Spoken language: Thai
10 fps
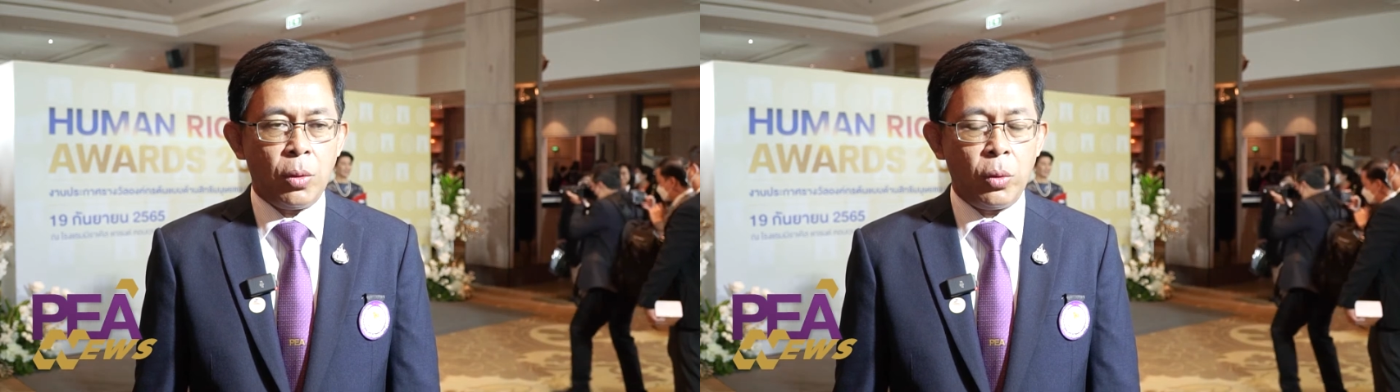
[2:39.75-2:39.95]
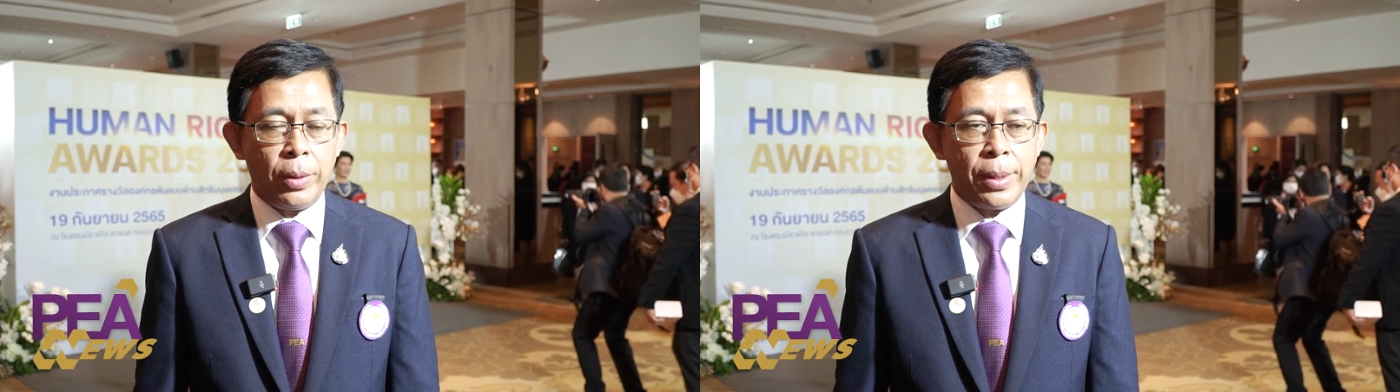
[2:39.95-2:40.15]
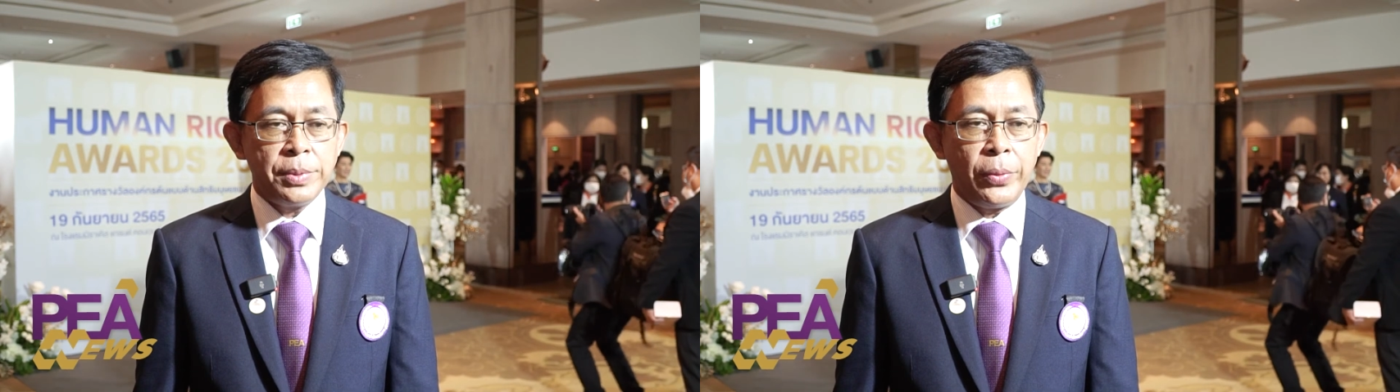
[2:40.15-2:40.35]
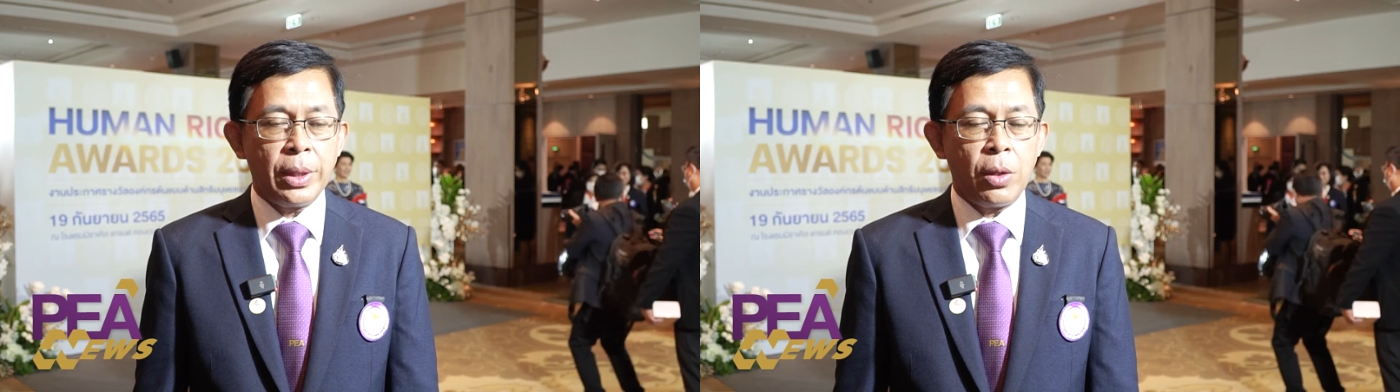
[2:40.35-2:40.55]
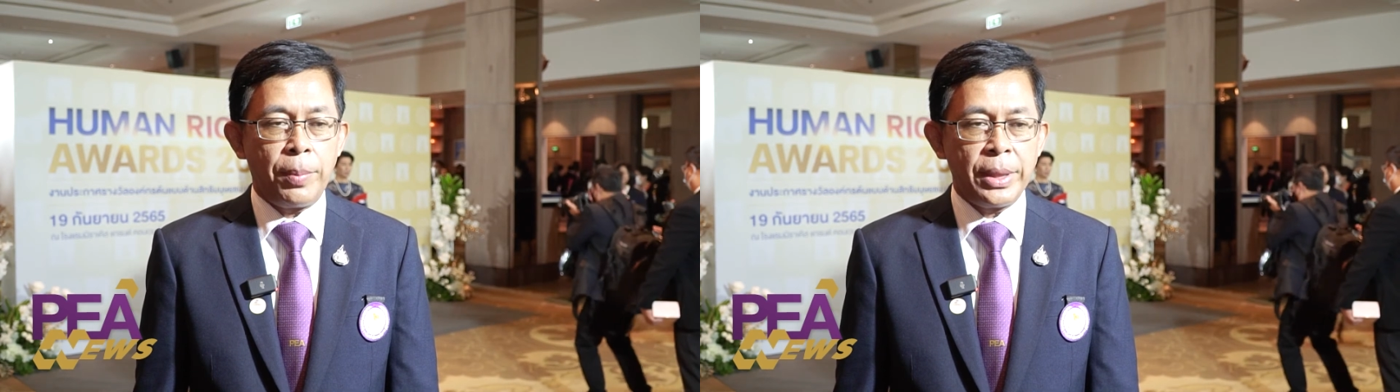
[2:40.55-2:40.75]
คุณภาพชีวิต
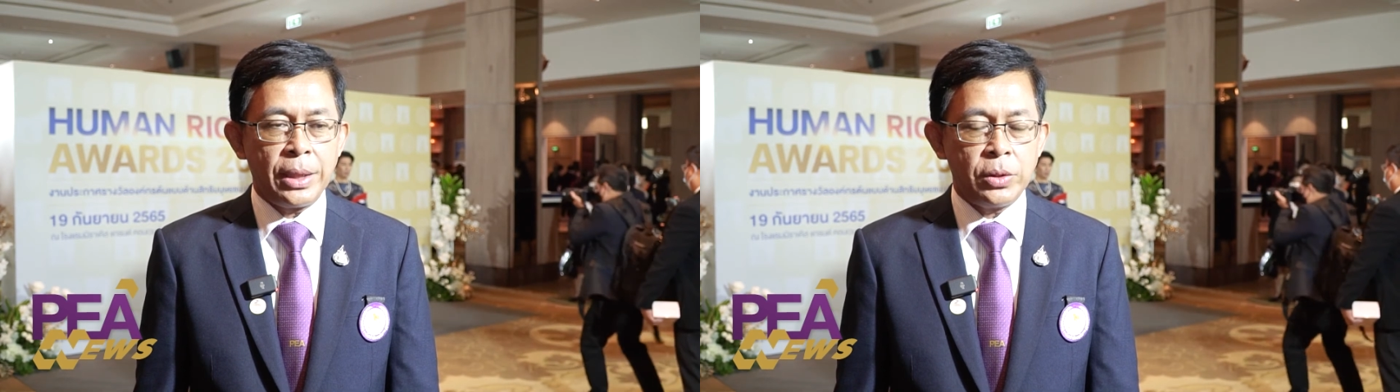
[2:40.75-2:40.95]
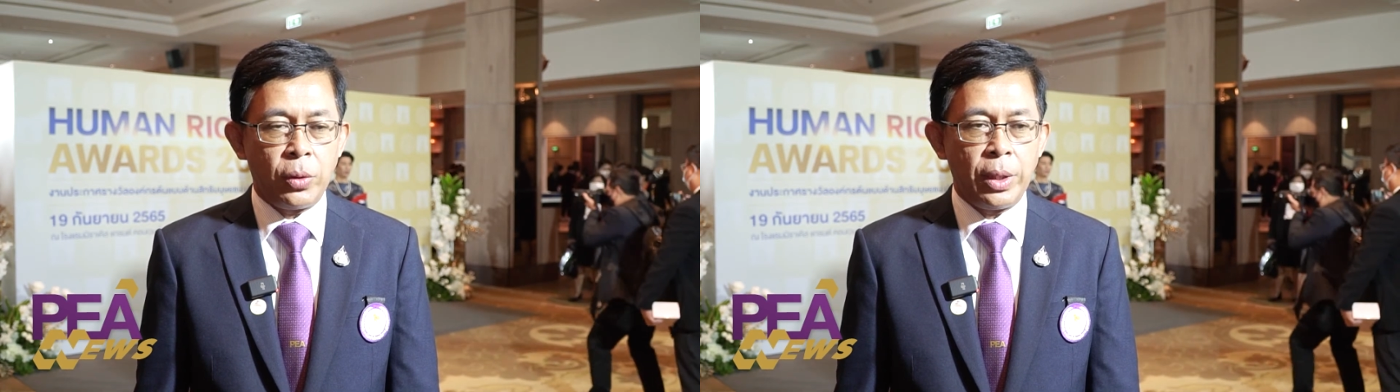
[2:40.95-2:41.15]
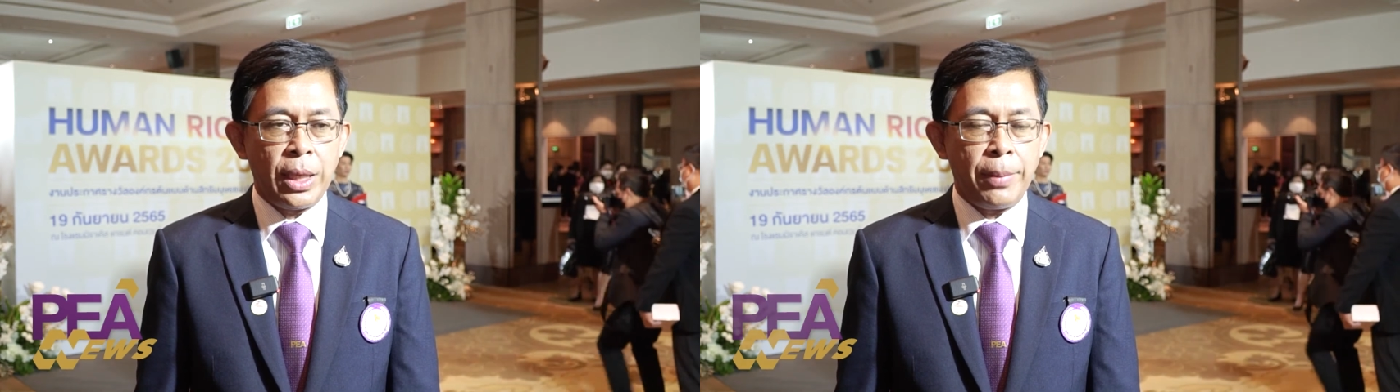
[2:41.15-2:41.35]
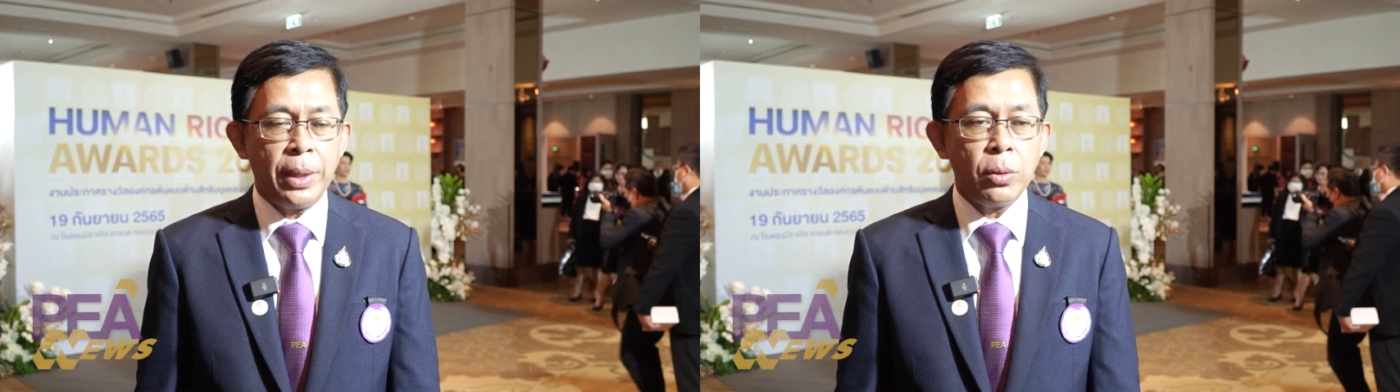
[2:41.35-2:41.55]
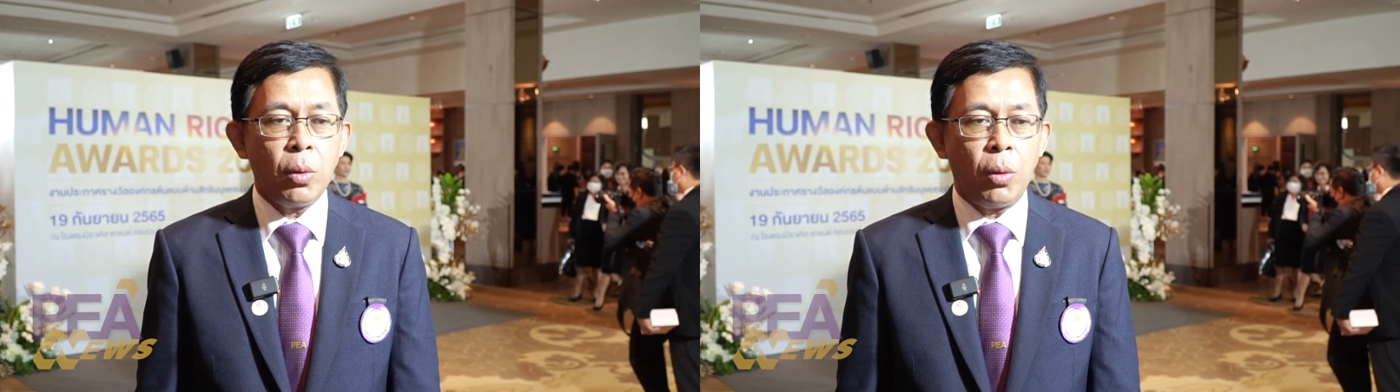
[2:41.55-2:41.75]
ของประชาชนนะครับ
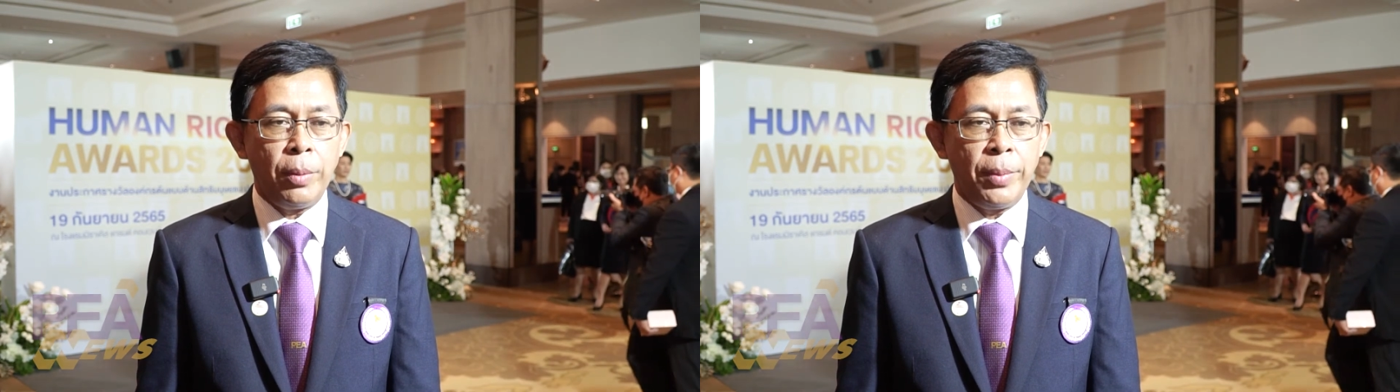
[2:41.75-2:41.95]
ให้ทุกคน